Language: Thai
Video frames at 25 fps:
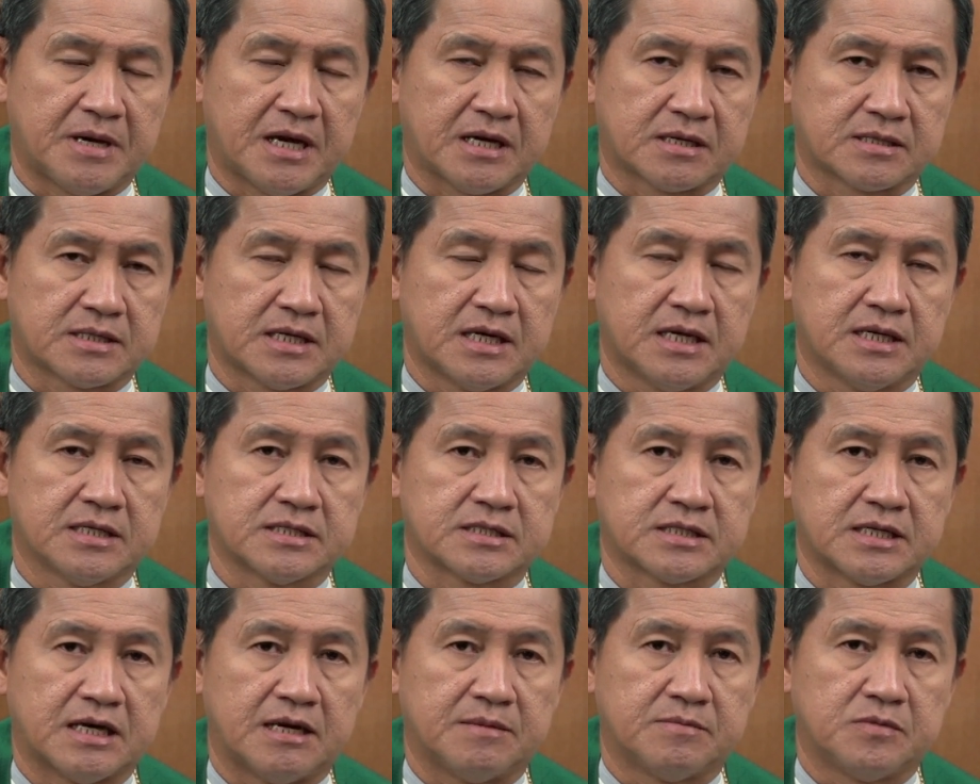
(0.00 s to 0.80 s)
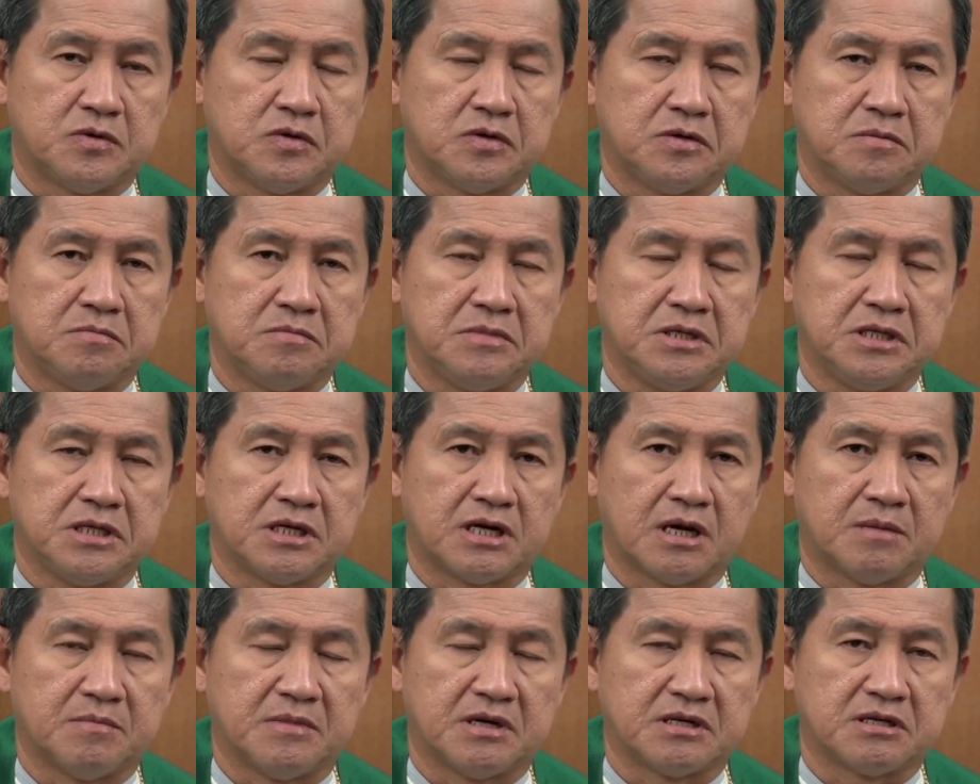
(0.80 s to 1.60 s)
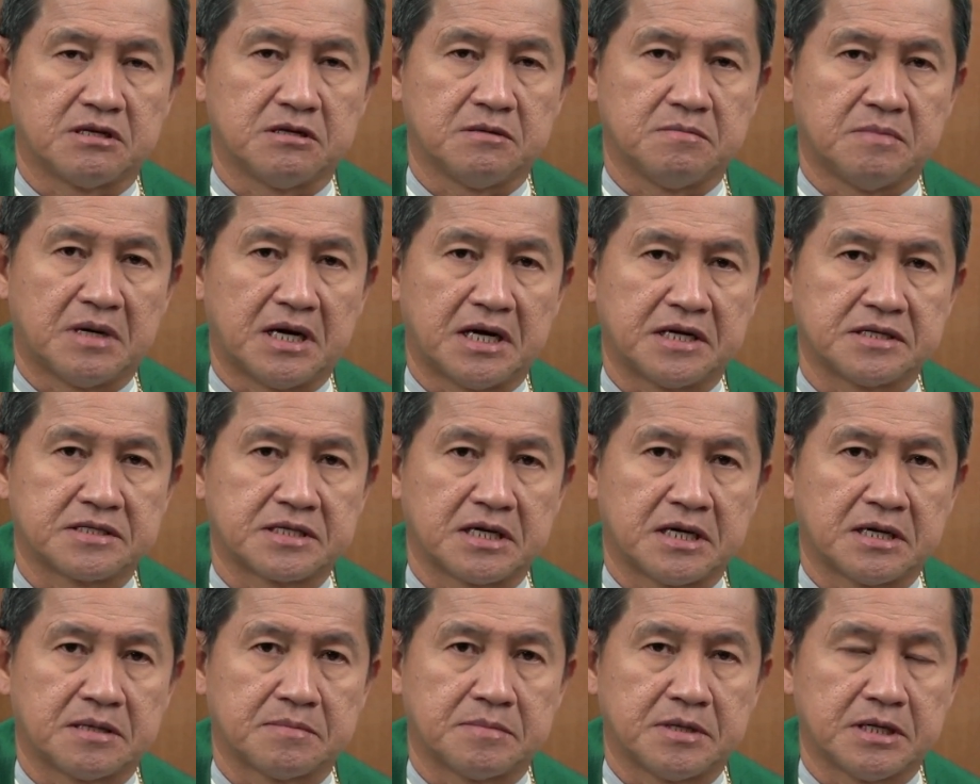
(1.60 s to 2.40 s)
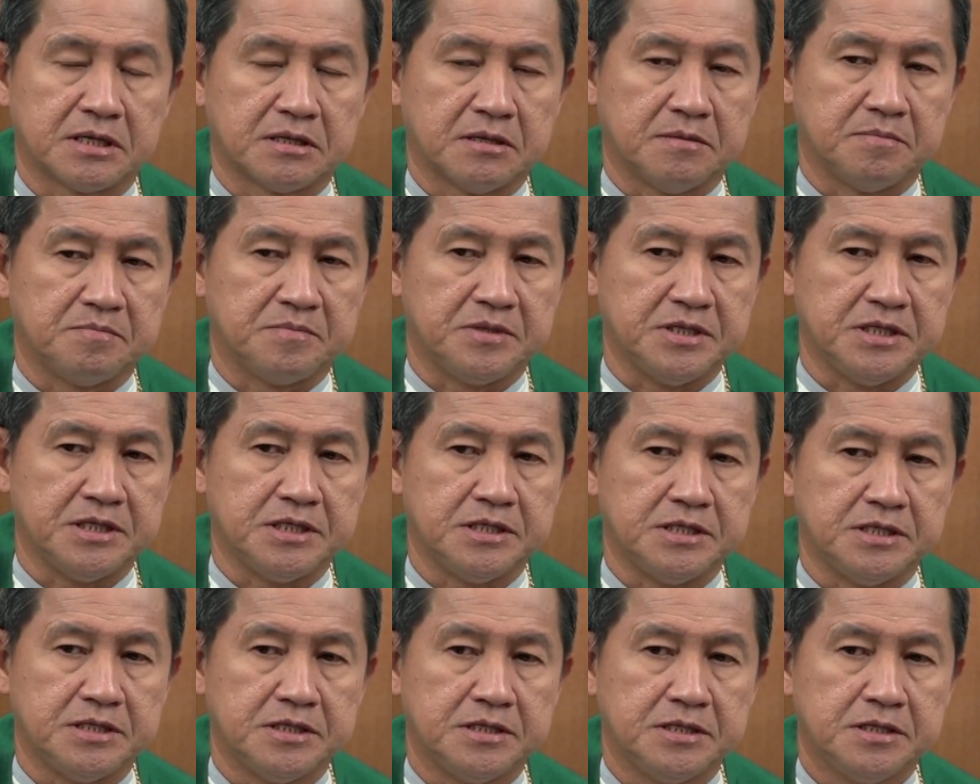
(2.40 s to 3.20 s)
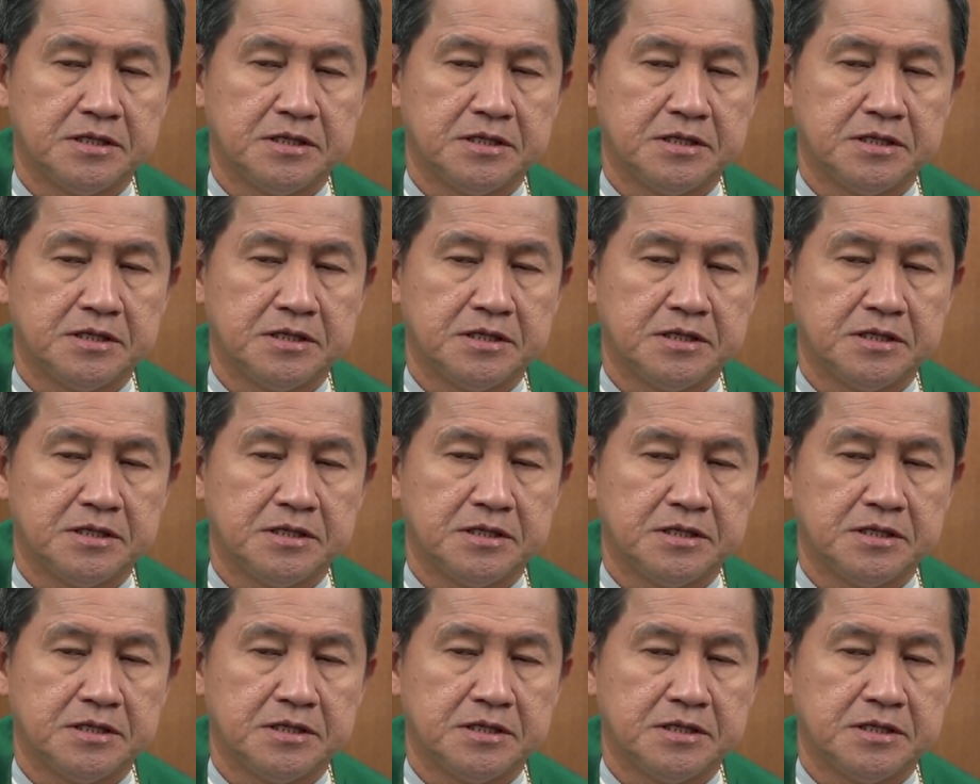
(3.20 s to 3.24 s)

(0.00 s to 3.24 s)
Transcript: แปลกหน้าสามคนมีคำอธิบายทางพระคัมภีร์